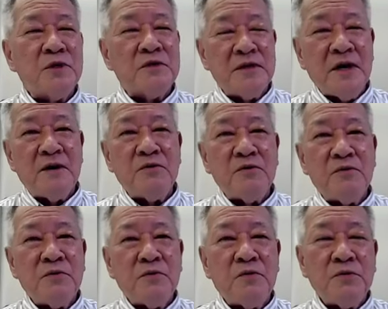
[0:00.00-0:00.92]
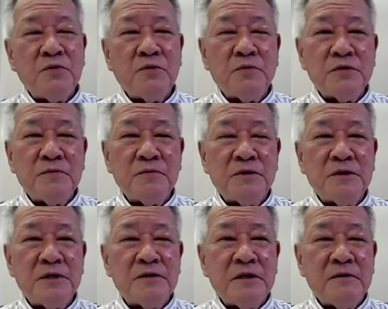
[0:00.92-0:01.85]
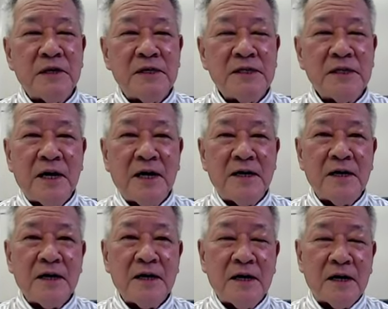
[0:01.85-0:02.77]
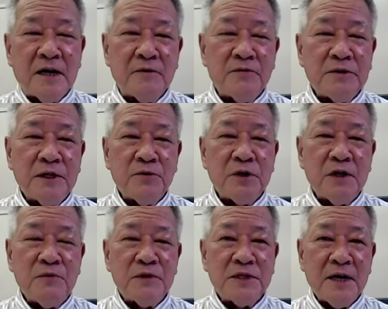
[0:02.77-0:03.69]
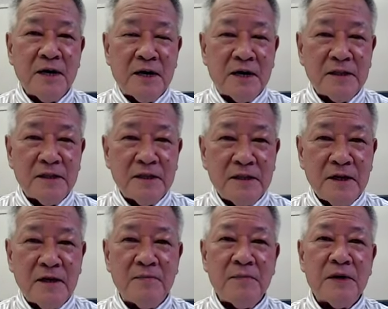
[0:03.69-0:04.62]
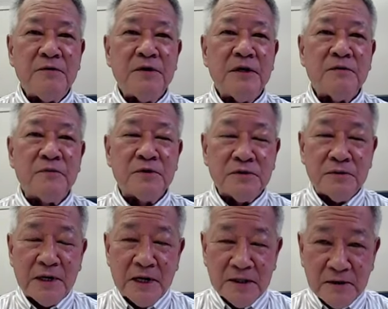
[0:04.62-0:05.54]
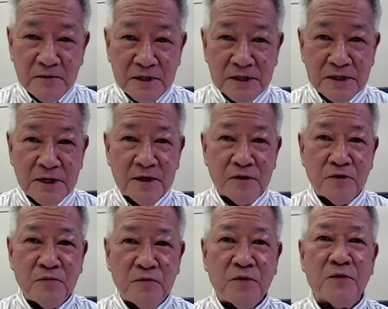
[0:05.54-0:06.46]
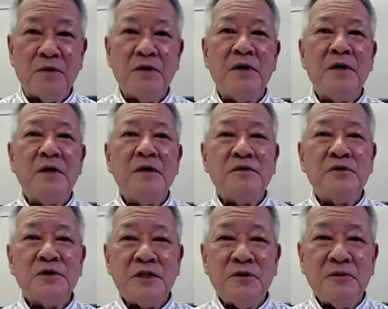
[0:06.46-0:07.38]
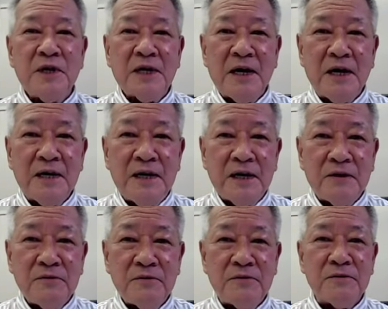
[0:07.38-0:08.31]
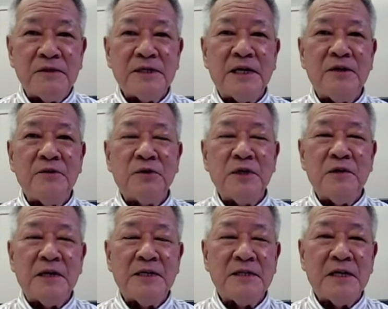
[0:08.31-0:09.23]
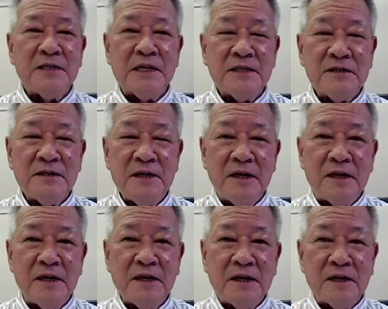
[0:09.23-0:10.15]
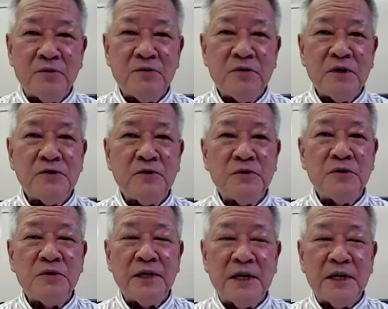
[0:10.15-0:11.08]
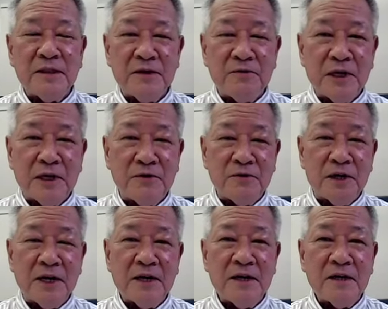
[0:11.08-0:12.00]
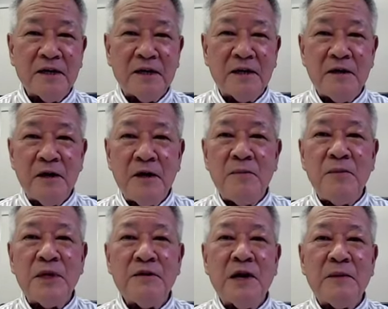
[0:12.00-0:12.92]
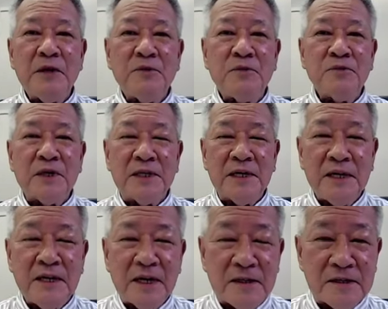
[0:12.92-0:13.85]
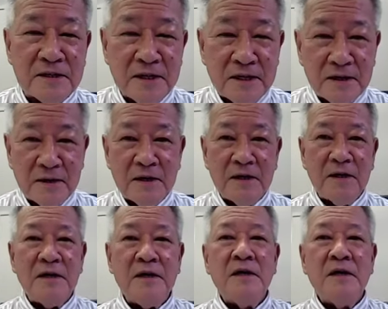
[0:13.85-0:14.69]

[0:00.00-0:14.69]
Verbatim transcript: うですねあのこういう構造物については維持管理がある程度義務付けられててマニュアルも作られてるんですけれども土の中にある先ほど言いました遮水壁がどんな状況になっているかというのはなかなか見極めることができないですね。はい、